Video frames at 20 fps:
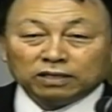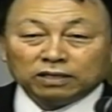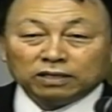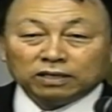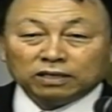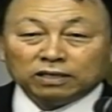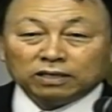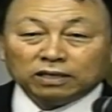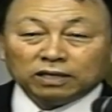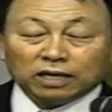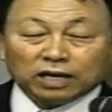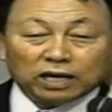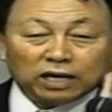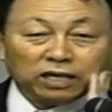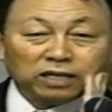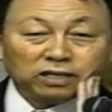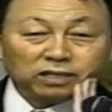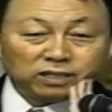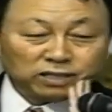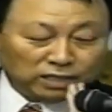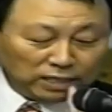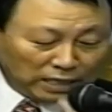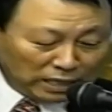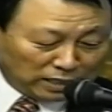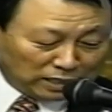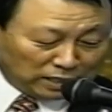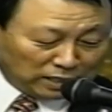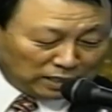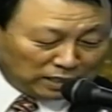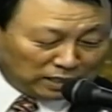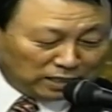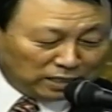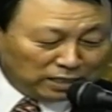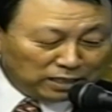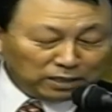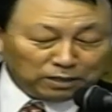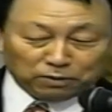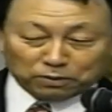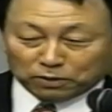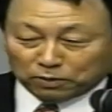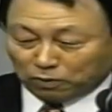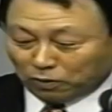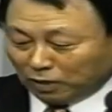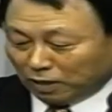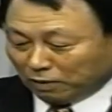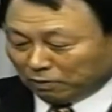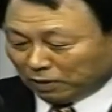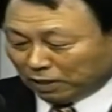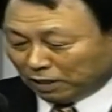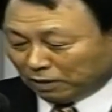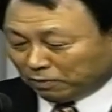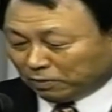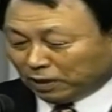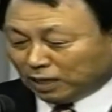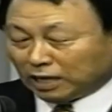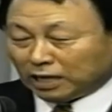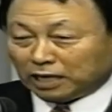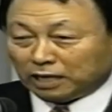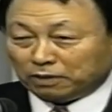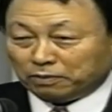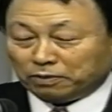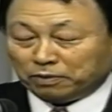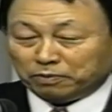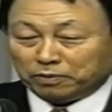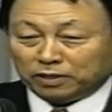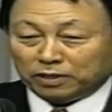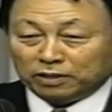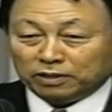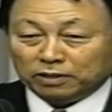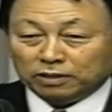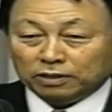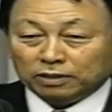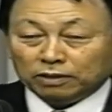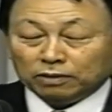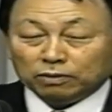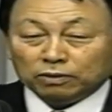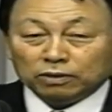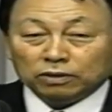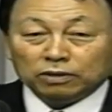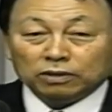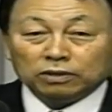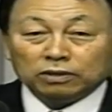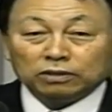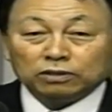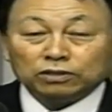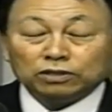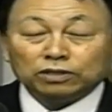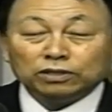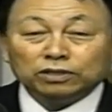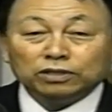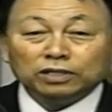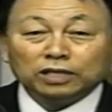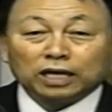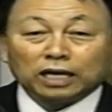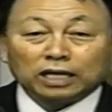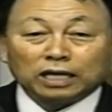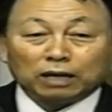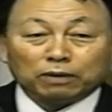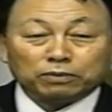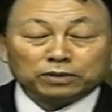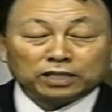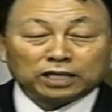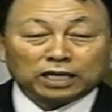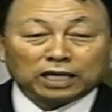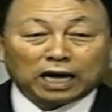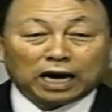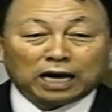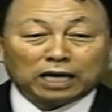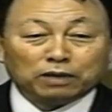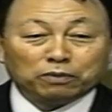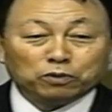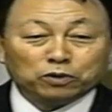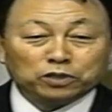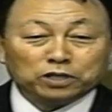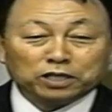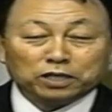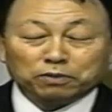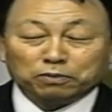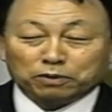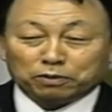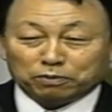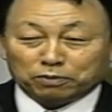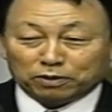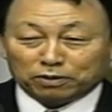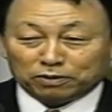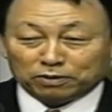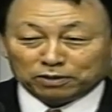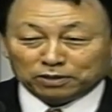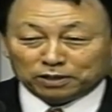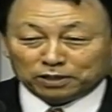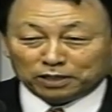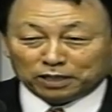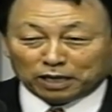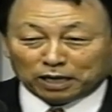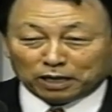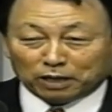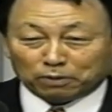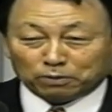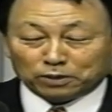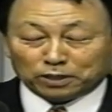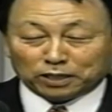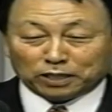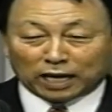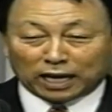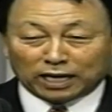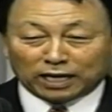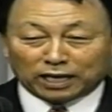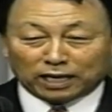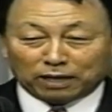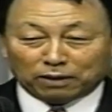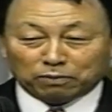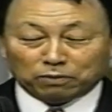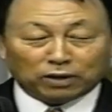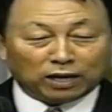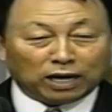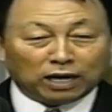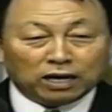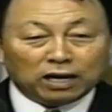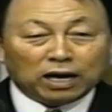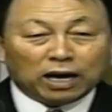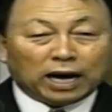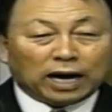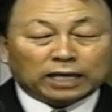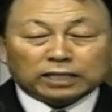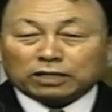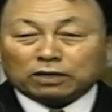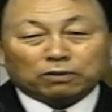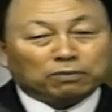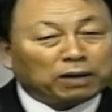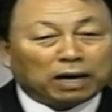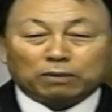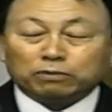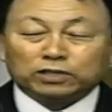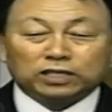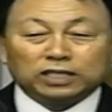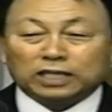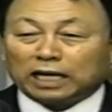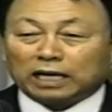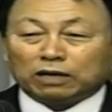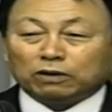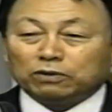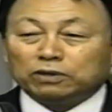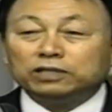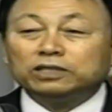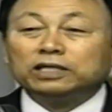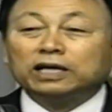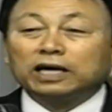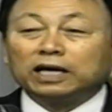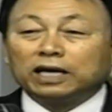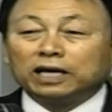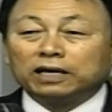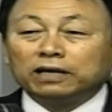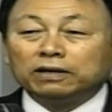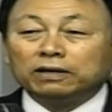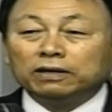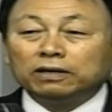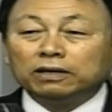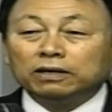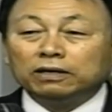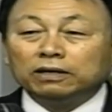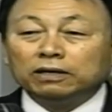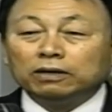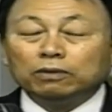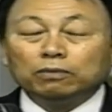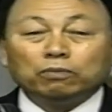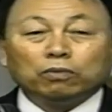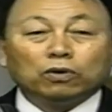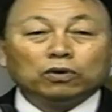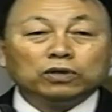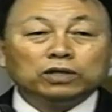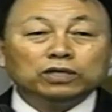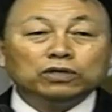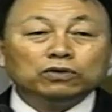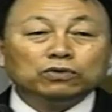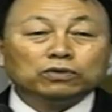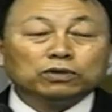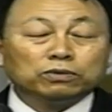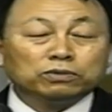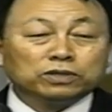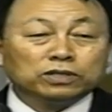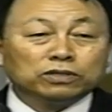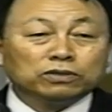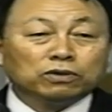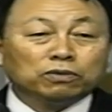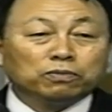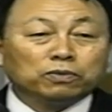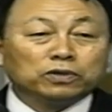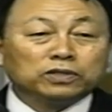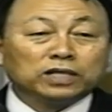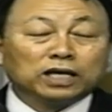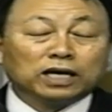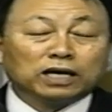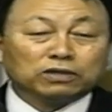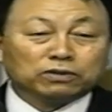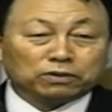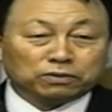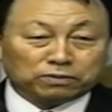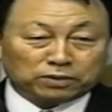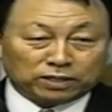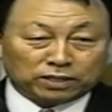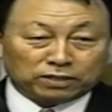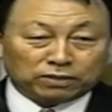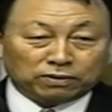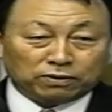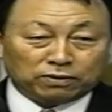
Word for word: 我的悔改充分了，多认罪，多悔改了之后呢，就不再有任何的借口，也没有任何的理由了。全能者上帝，保护我；全能者上